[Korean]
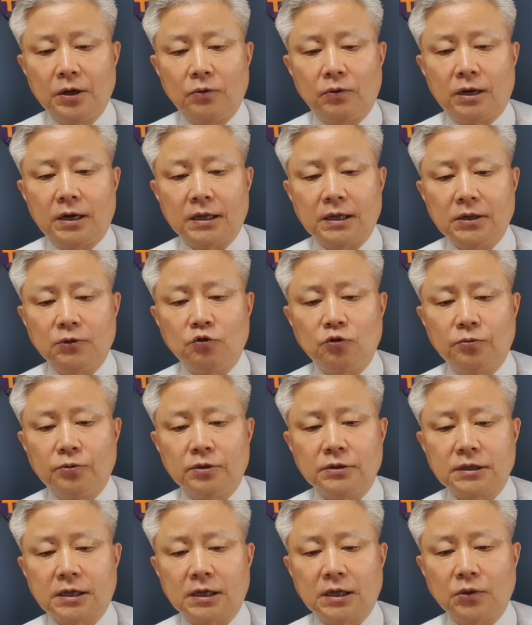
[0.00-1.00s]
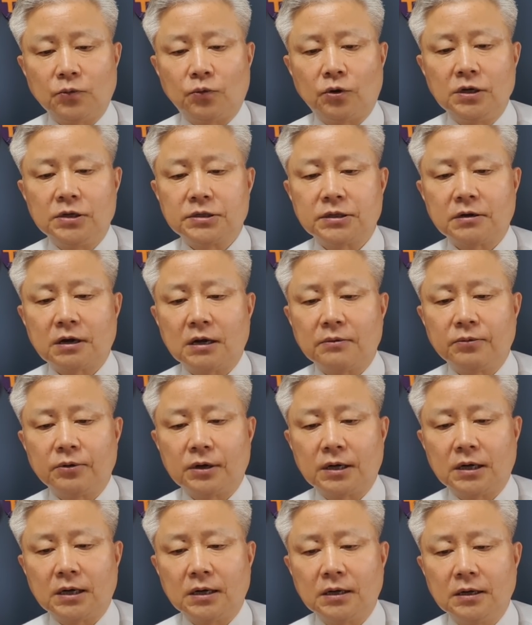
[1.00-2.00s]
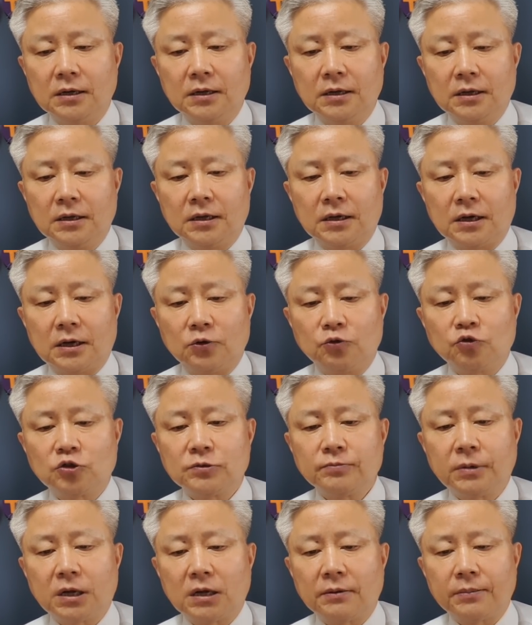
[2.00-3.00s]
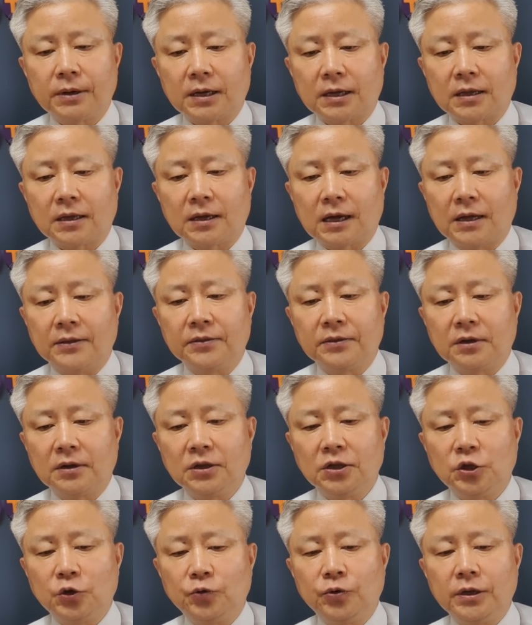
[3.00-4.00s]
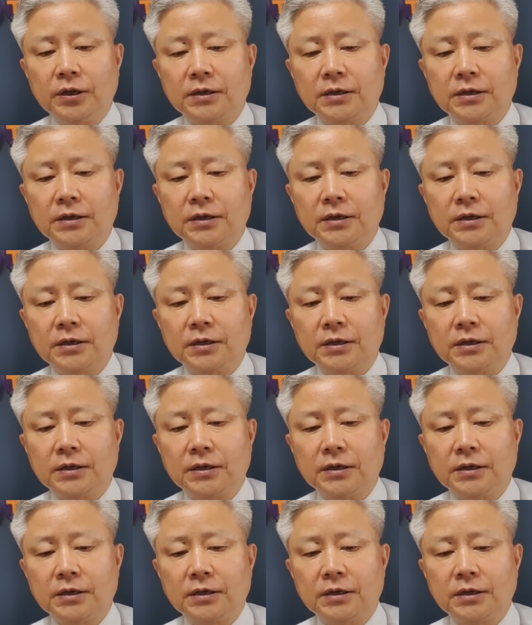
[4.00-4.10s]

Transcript: 황희 후보자는 월 생활비가 60만원 아, 밖에 안 드는 이유에